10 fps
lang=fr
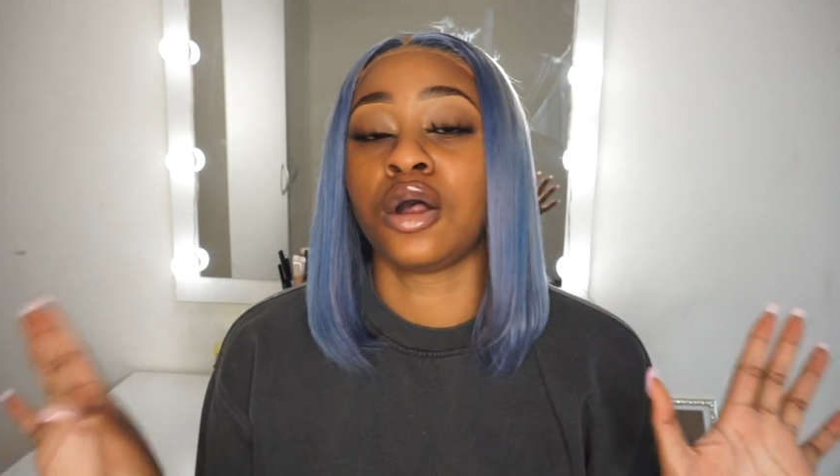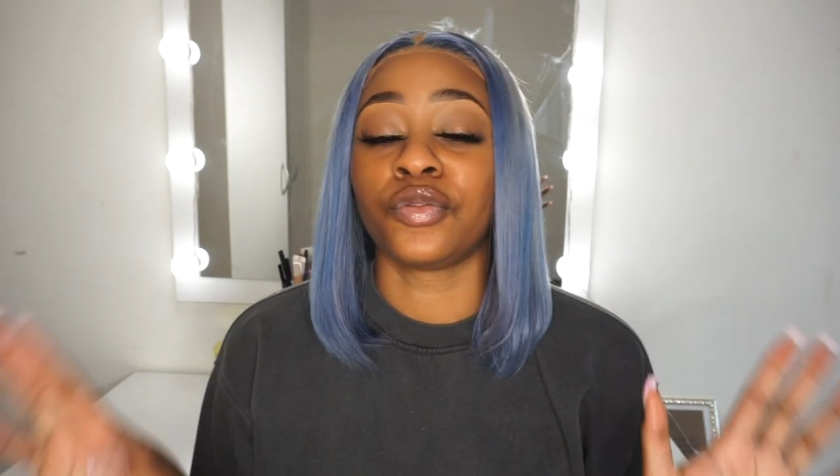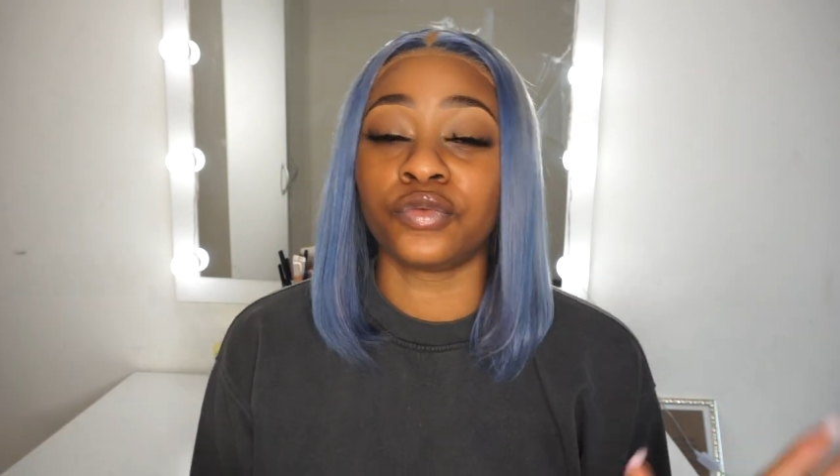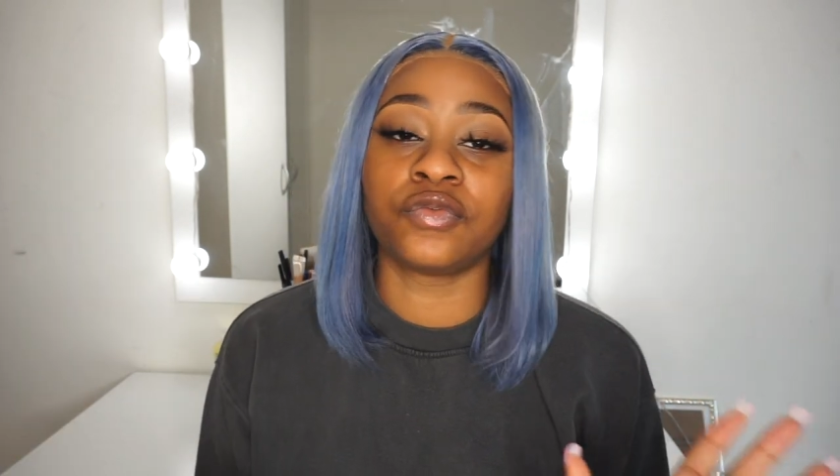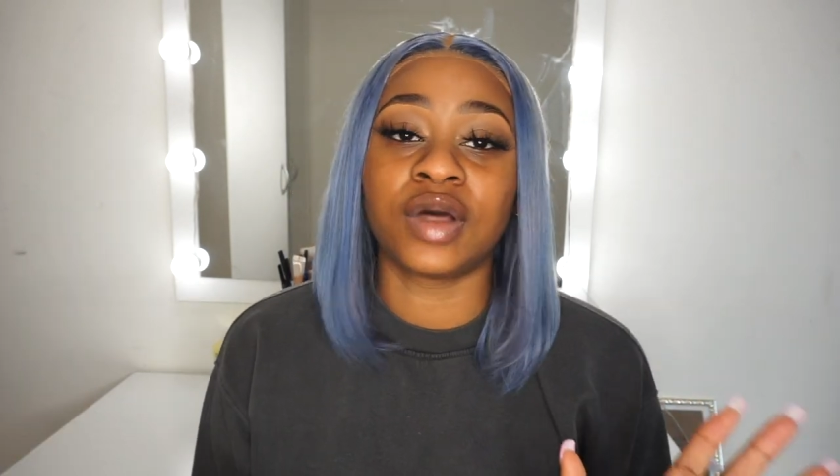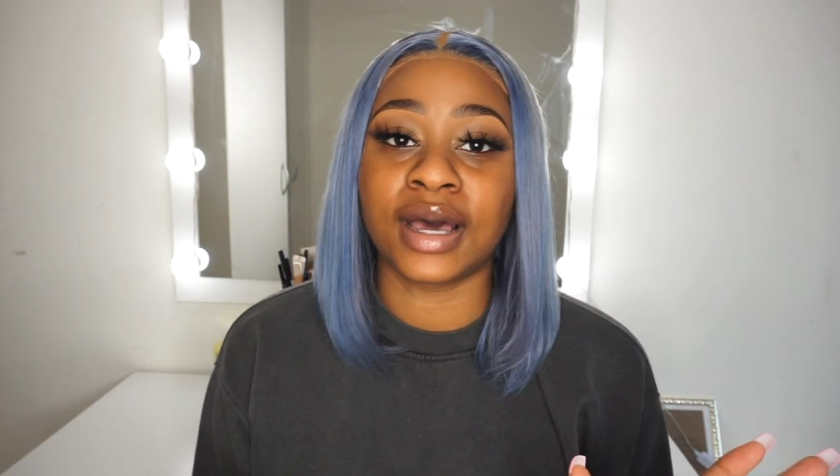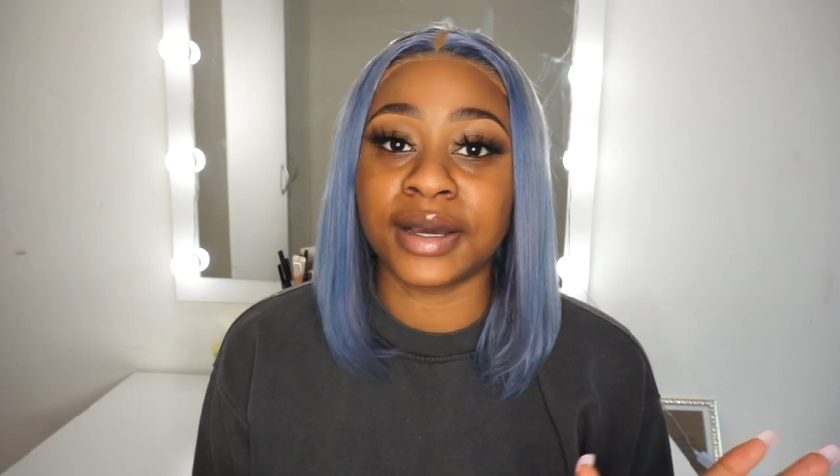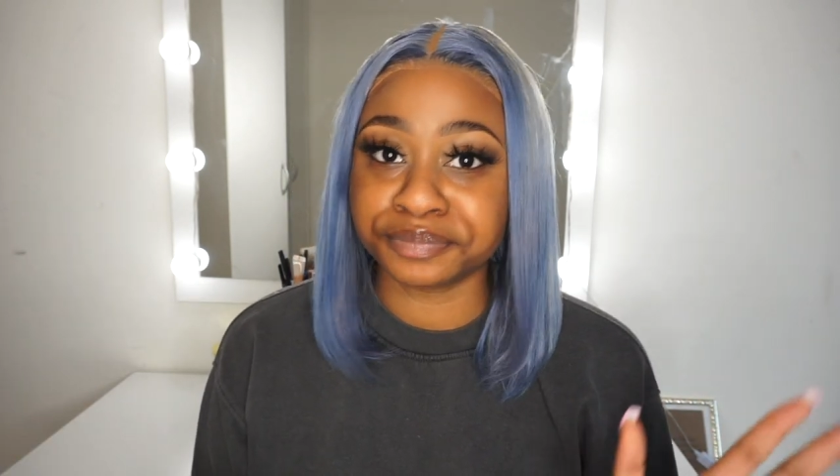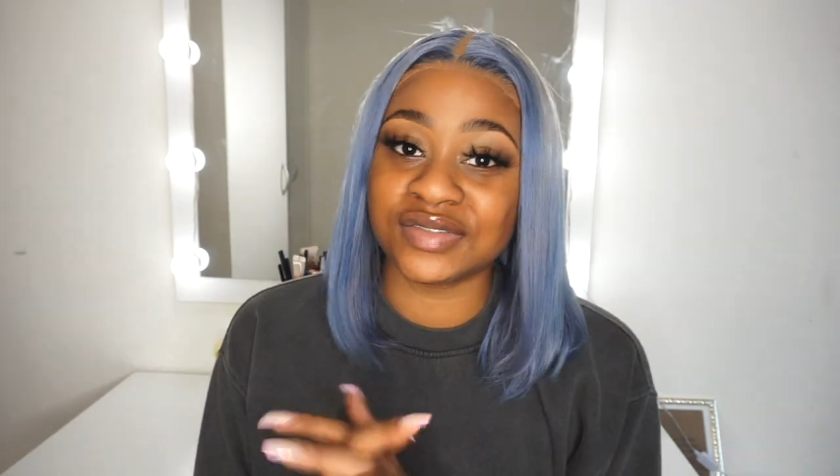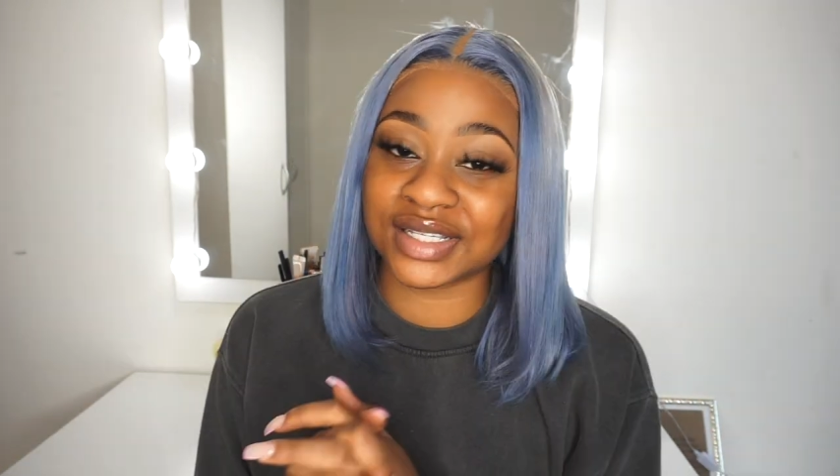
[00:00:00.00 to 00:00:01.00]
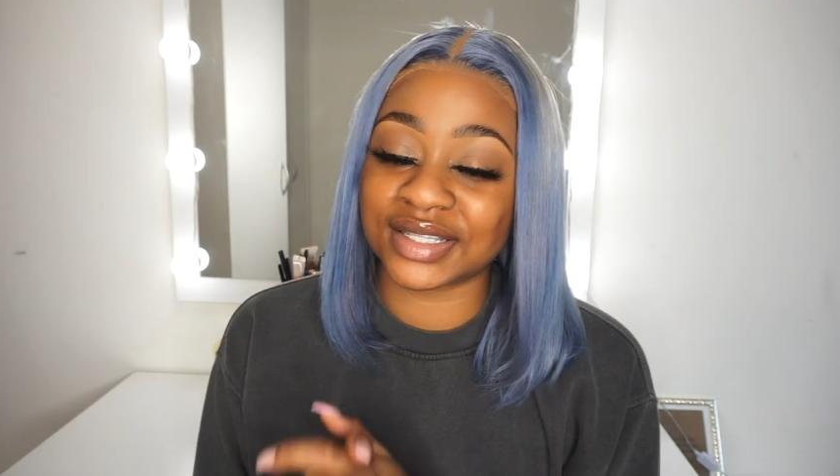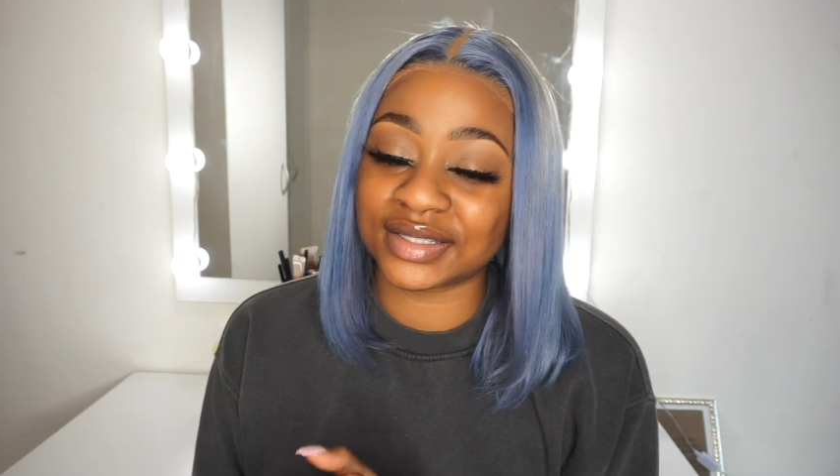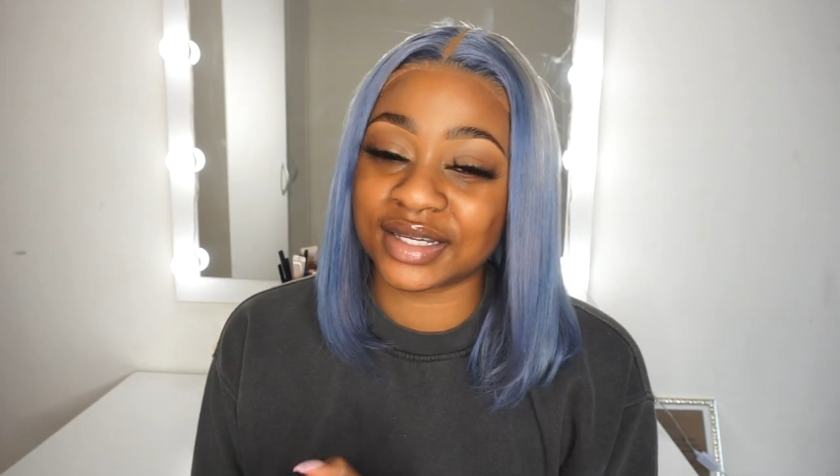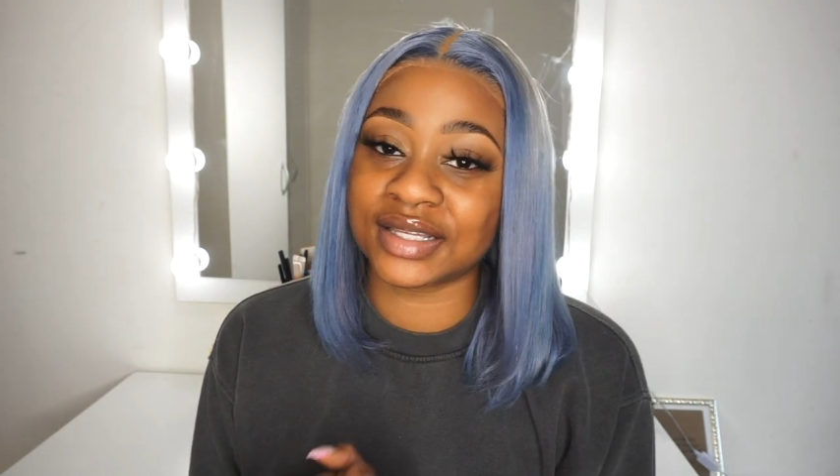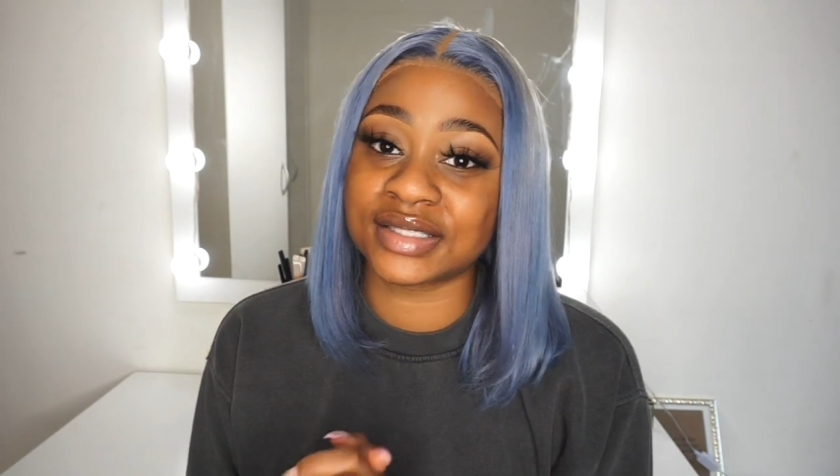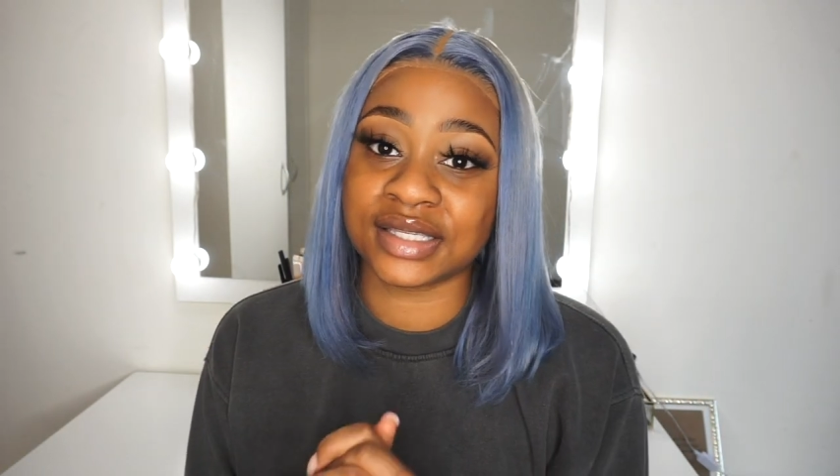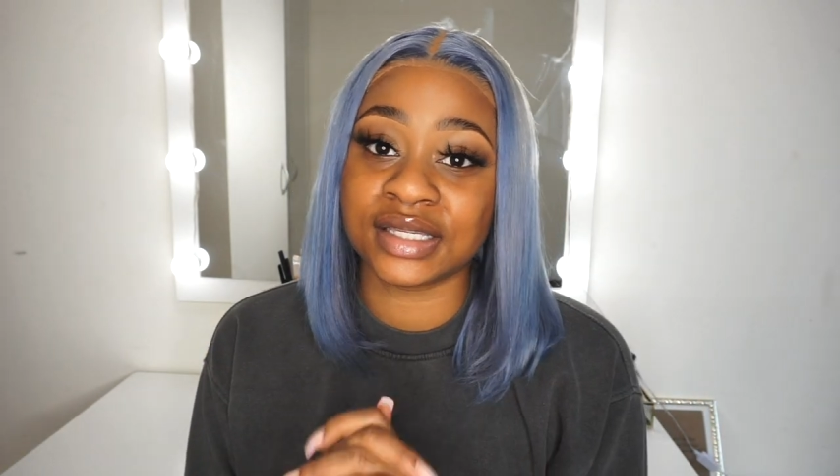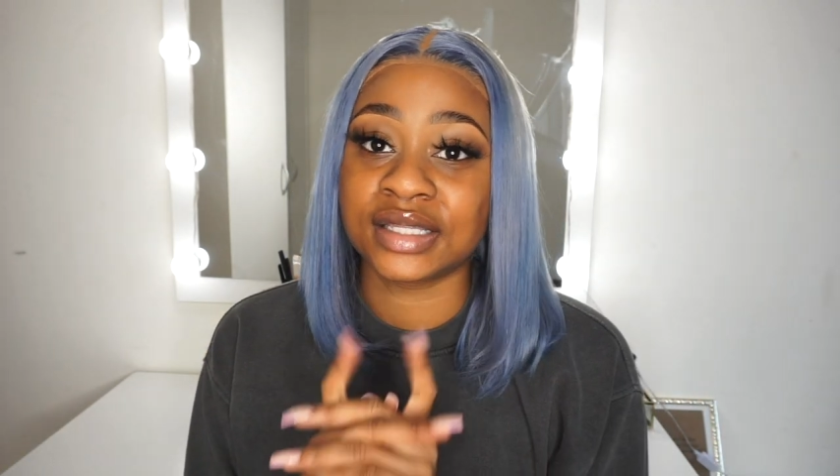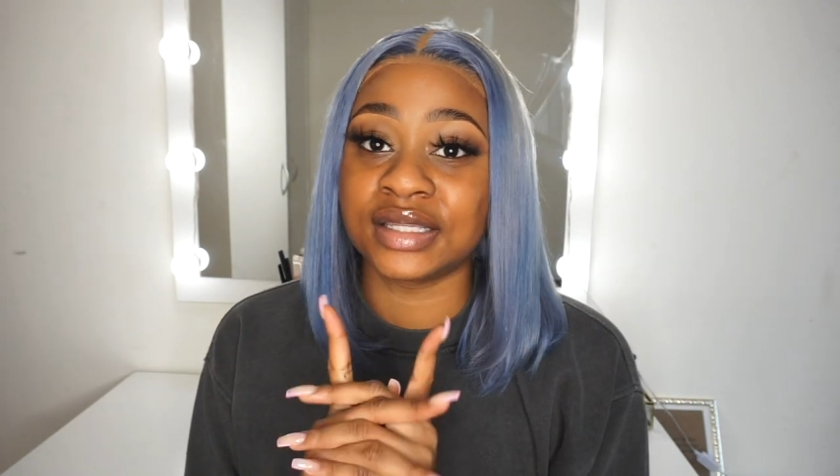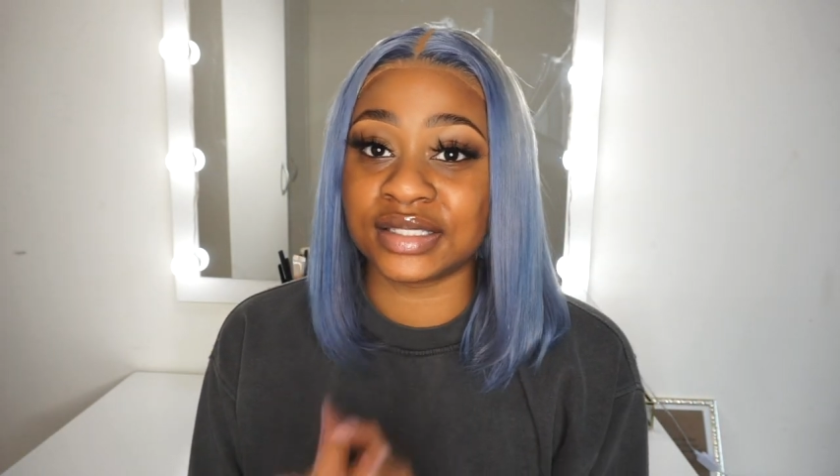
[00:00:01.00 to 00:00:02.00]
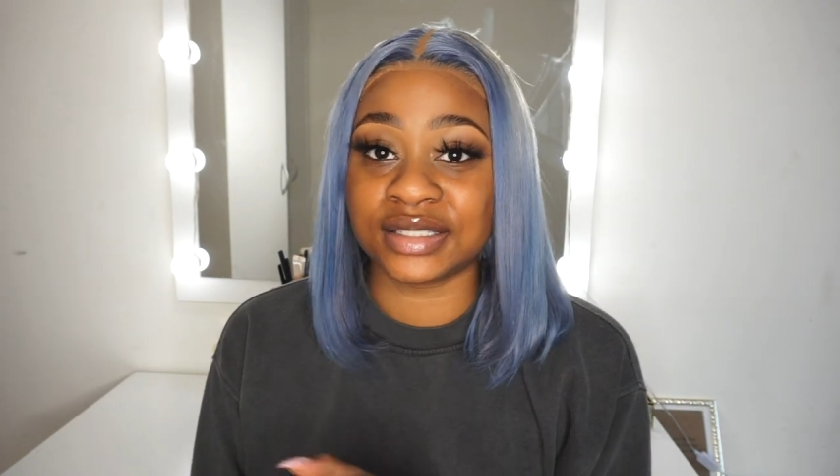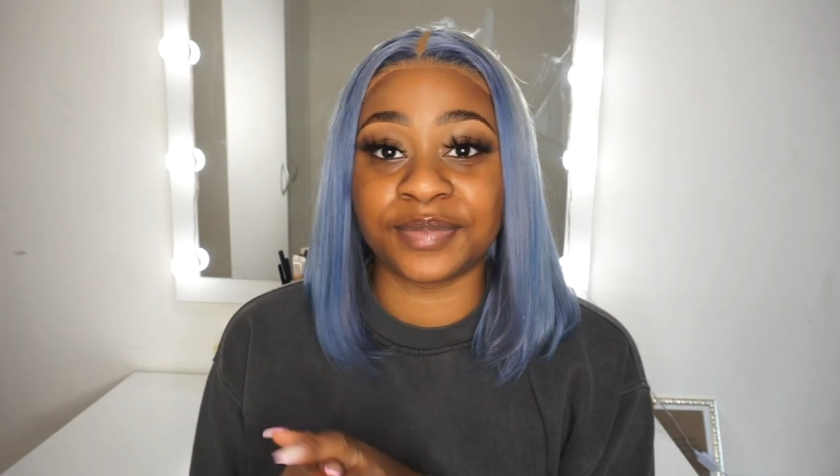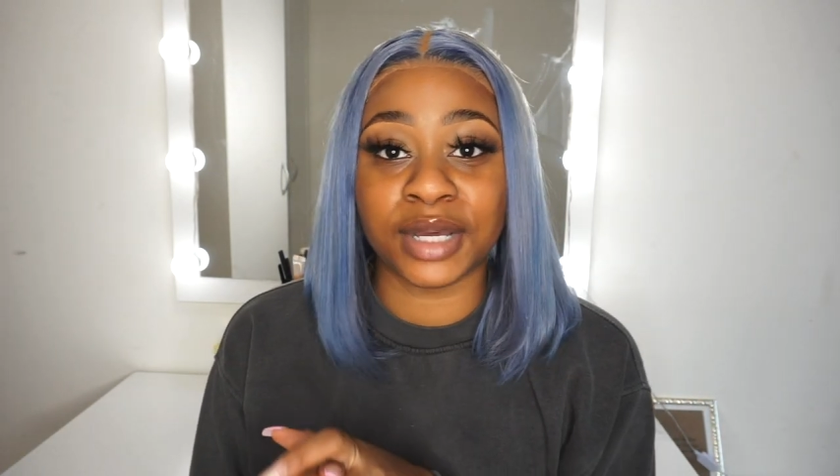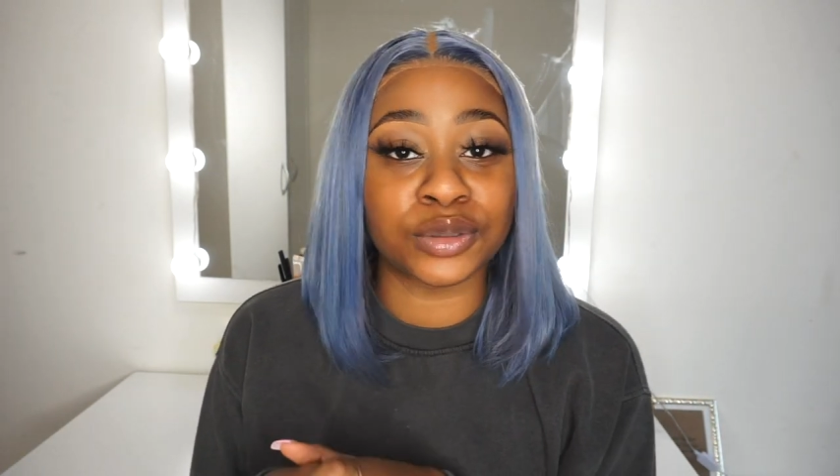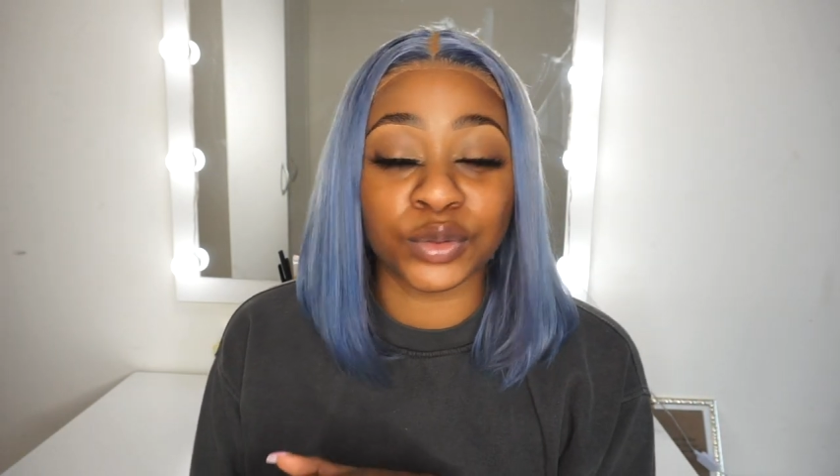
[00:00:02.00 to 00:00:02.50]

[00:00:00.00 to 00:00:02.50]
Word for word: donc voilà, si ça êtes n'hésitez pas